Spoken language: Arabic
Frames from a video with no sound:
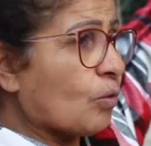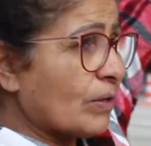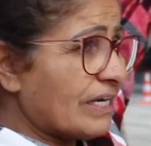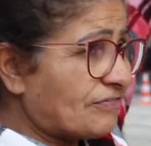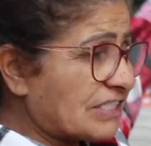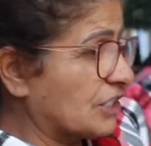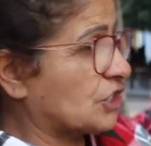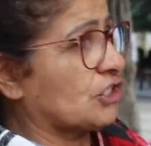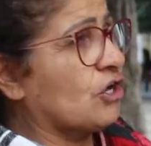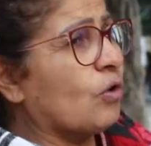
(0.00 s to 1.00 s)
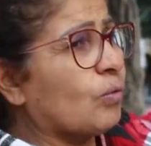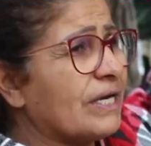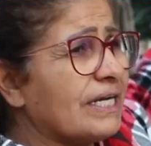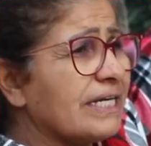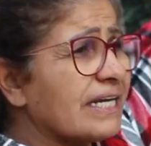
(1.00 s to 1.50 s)
واللي في السجن
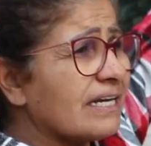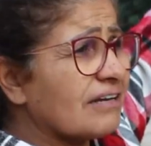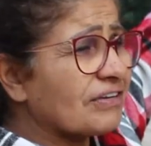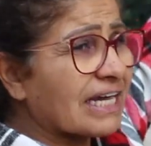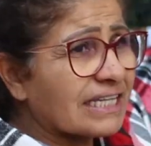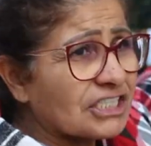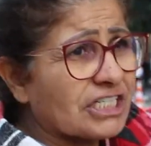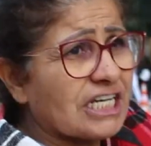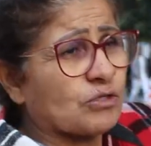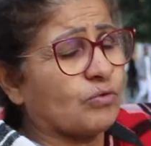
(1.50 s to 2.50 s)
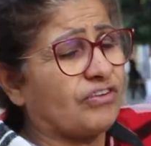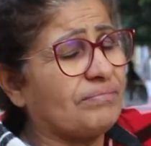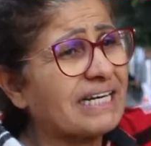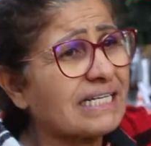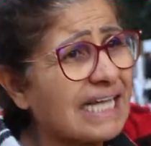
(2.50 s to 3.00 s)
واللي آه، في كرتاج الرئاسه واللي
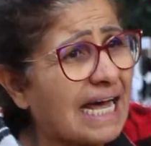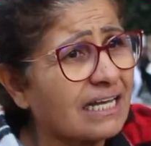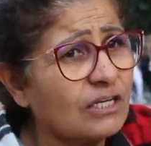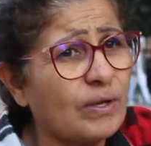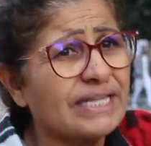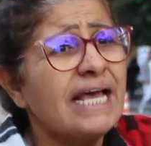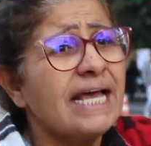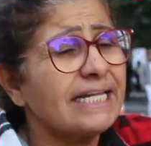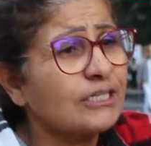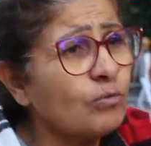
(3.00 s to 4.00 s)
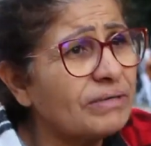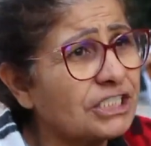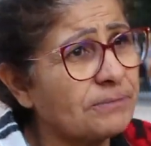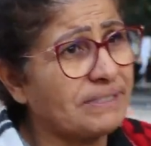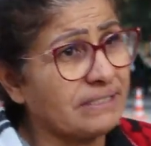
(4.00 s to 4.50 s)
في مركز حلق الواد التو ما
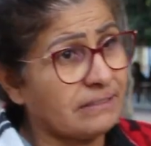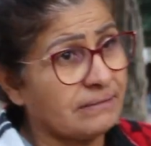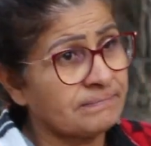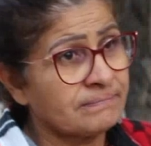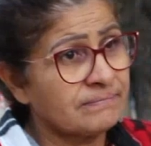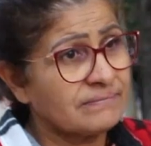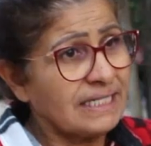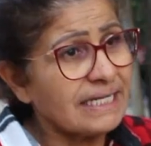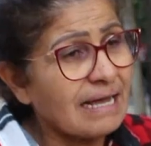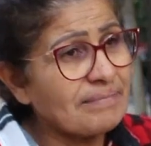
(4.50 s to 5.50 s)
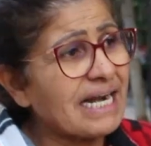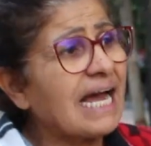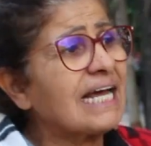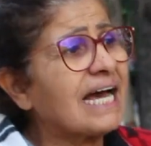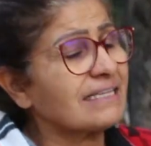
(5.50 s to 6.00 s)
تجبدت لي كاميرا
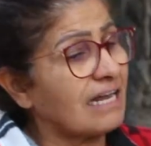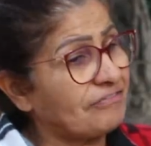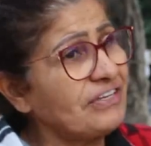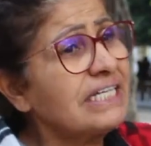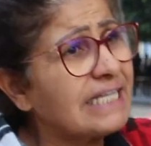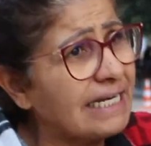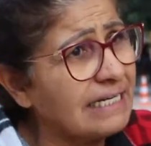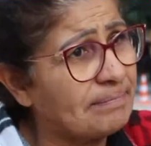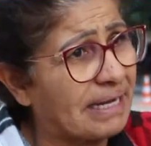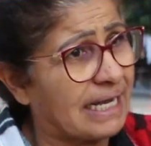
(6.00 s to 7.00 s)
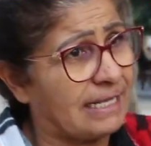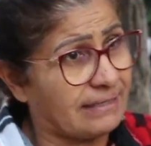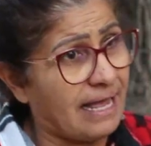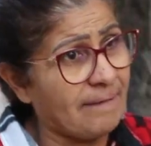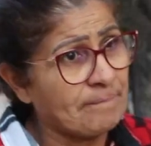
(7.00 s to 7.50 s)
على خاطر فيه دليل
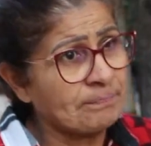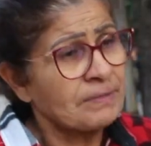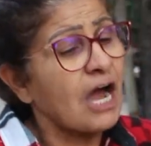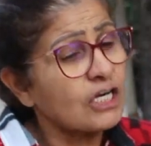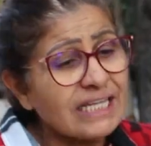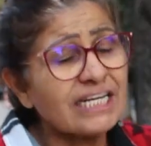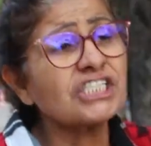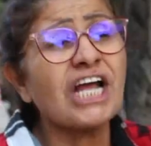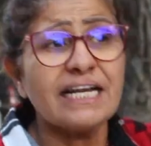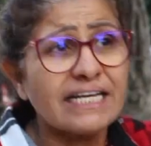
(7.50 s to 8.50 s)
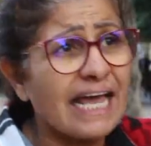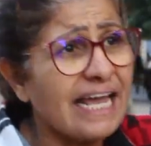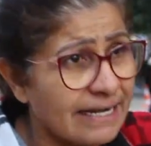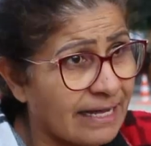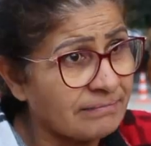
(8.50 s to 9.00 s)
براءتها راني تنرجع لك
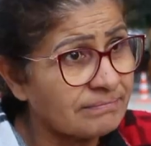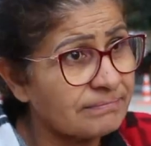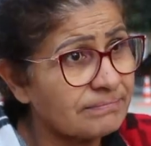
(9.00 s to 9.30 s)
انا